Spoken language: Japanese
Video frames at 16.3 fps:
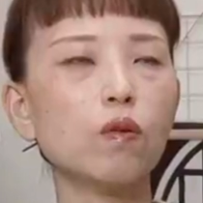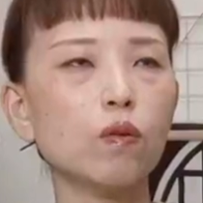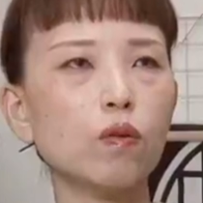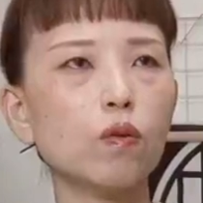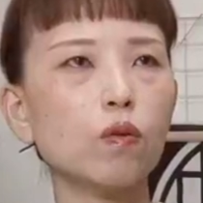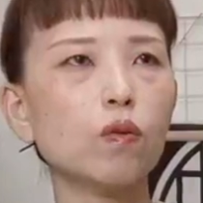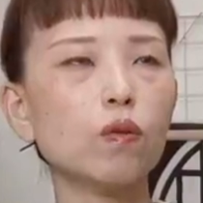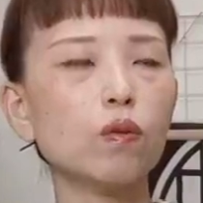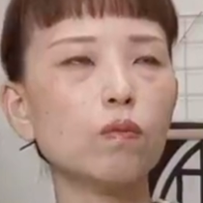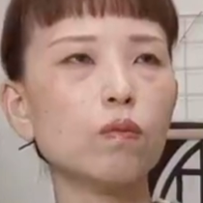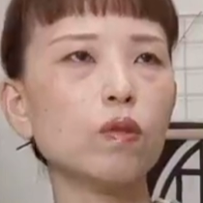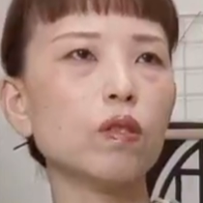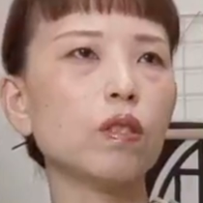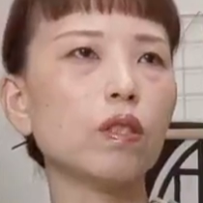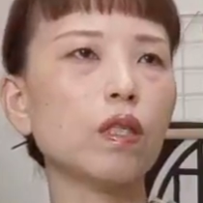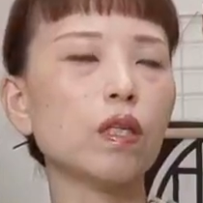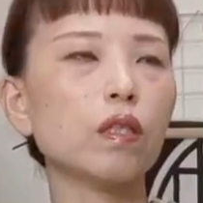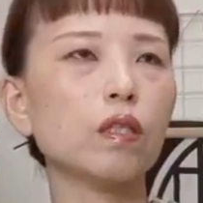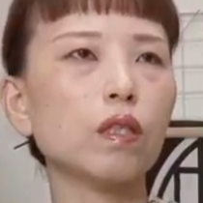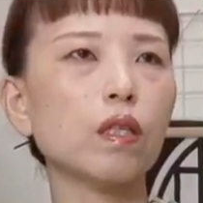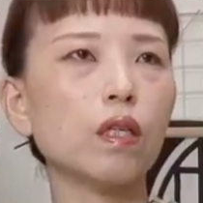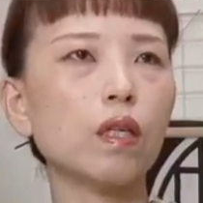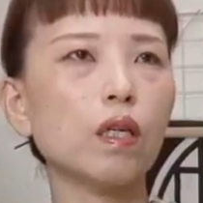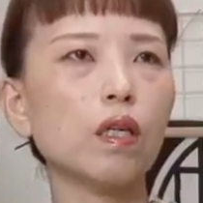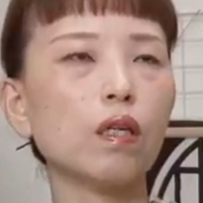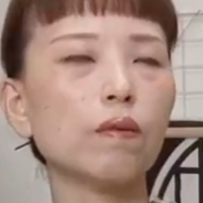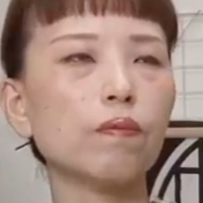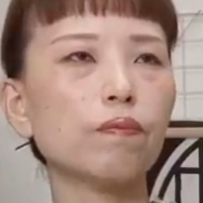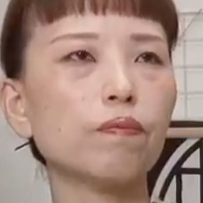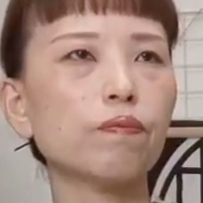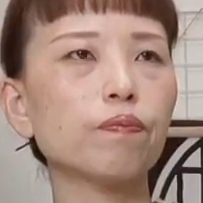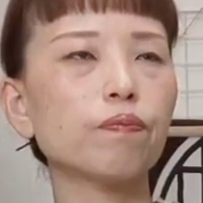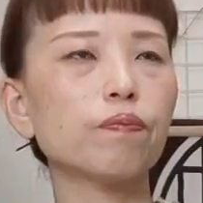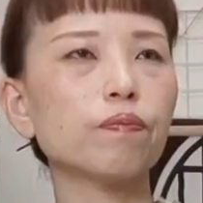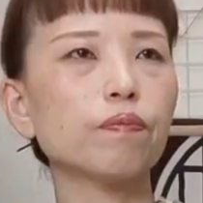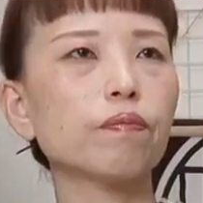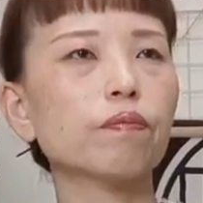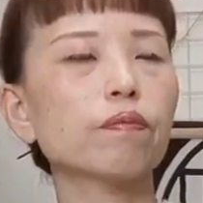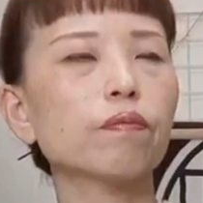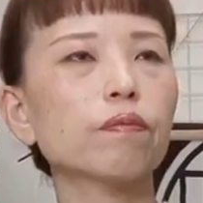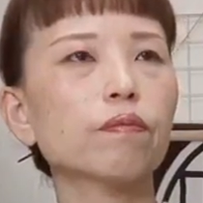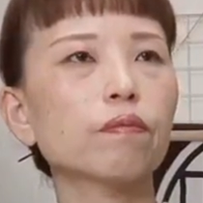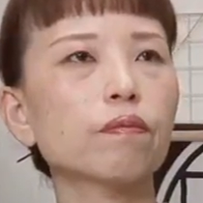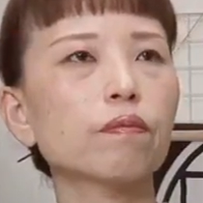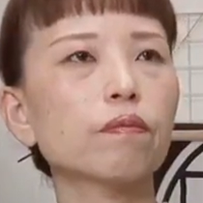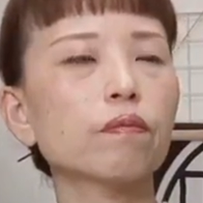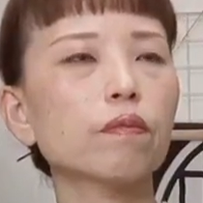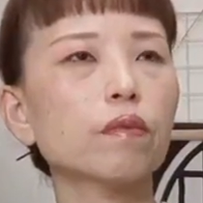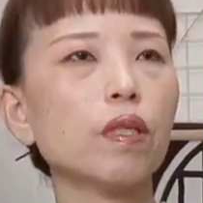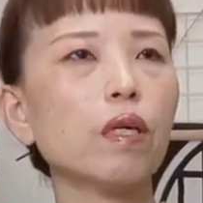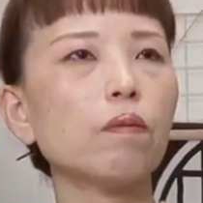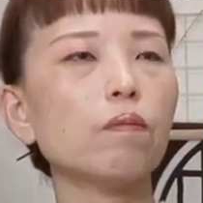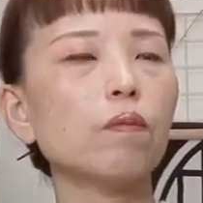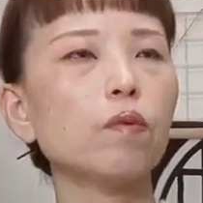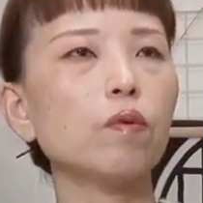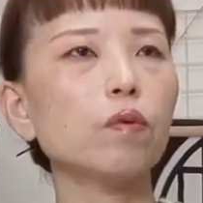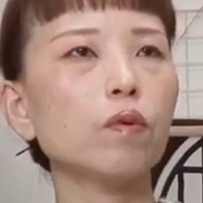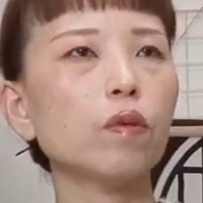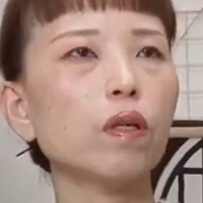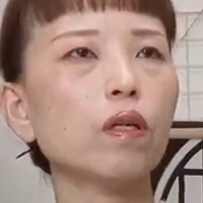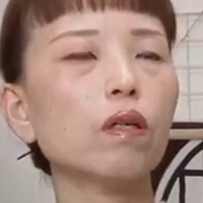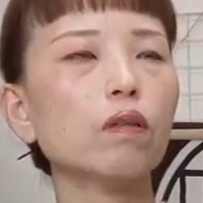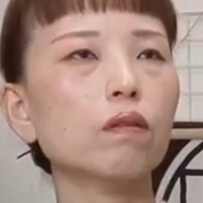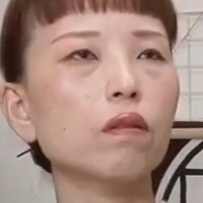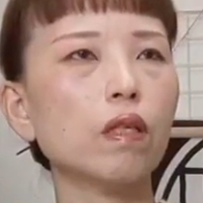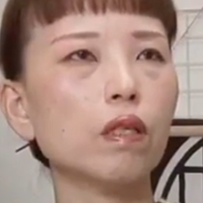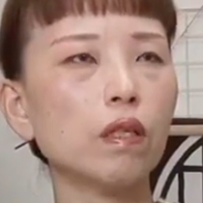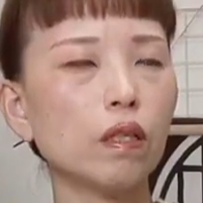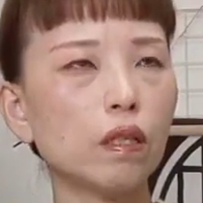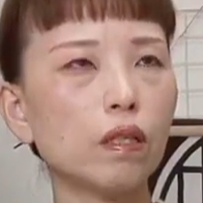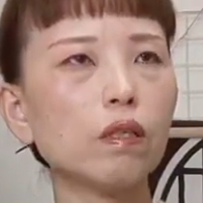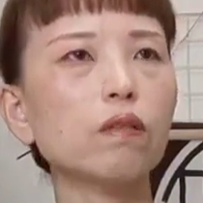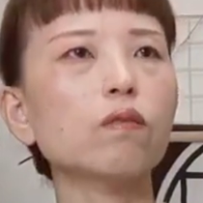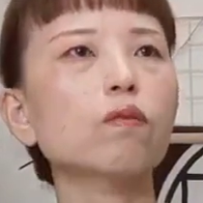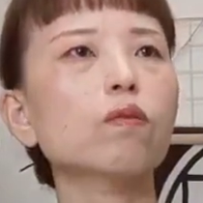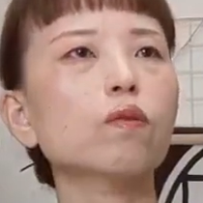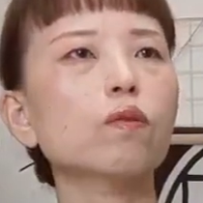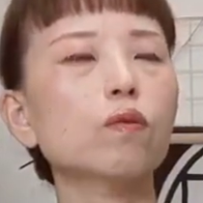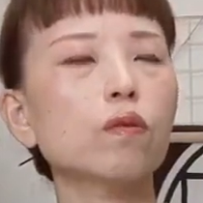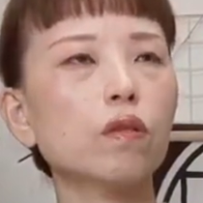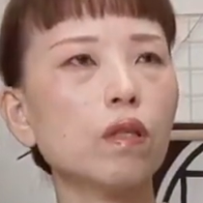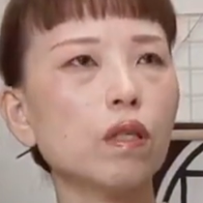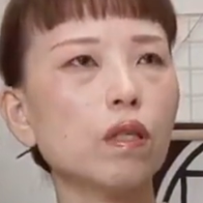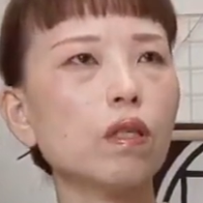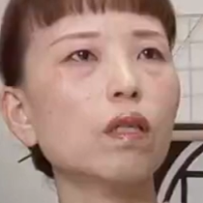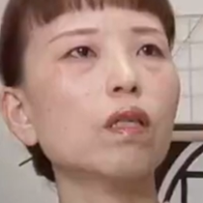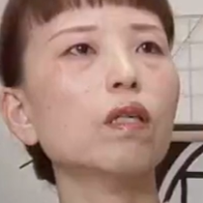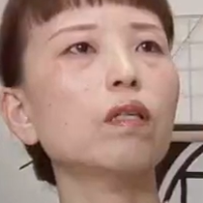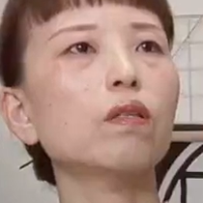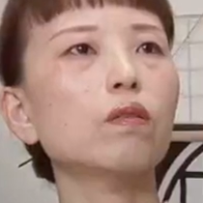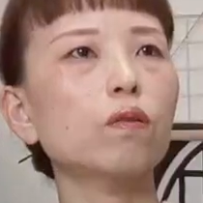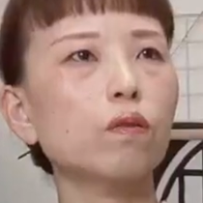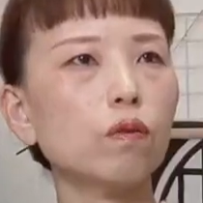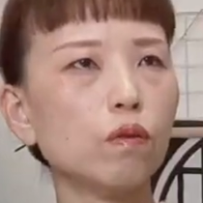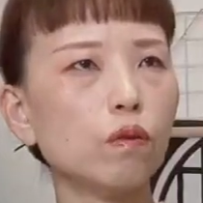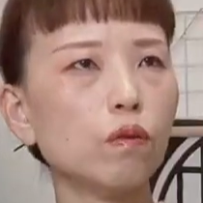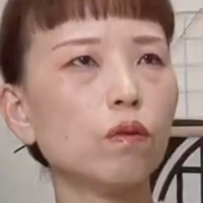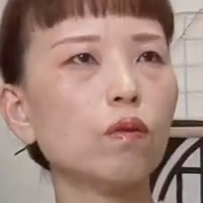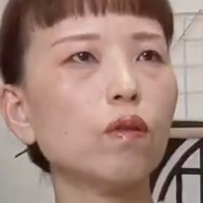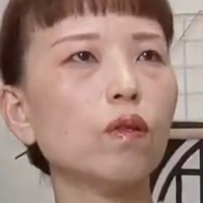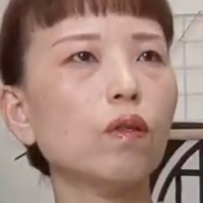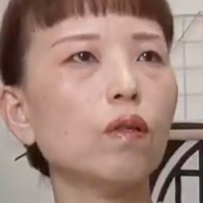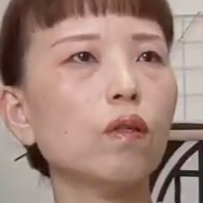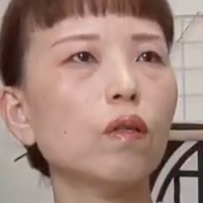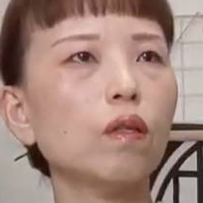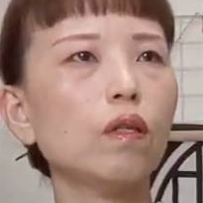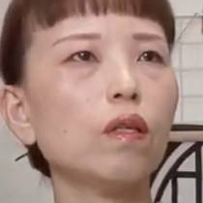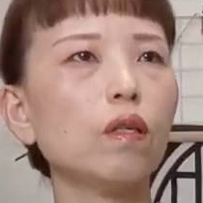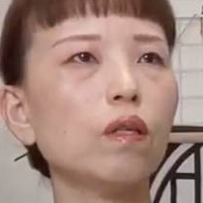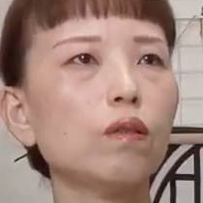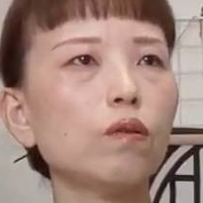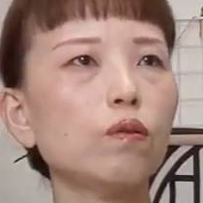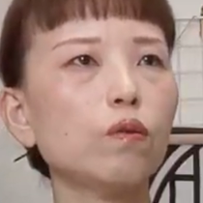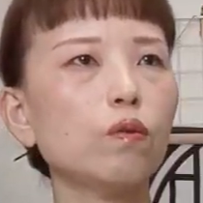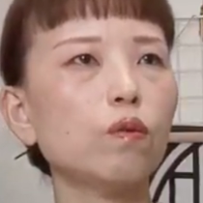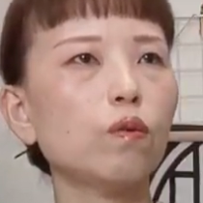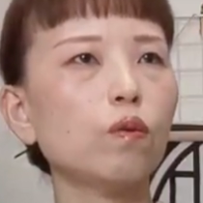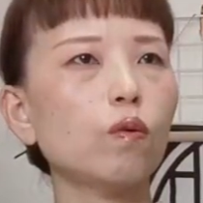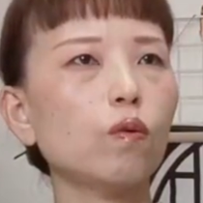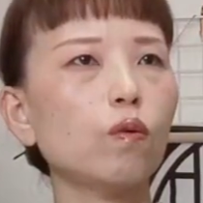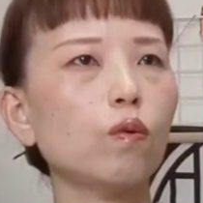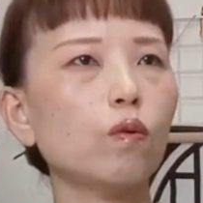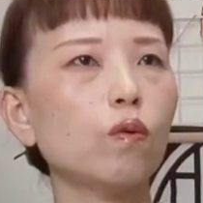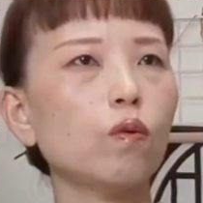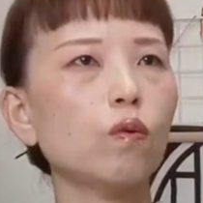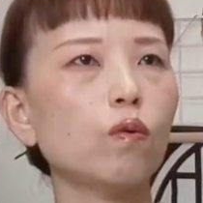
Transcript: この子の無地だったら反物価格だけのことを考えるとえっと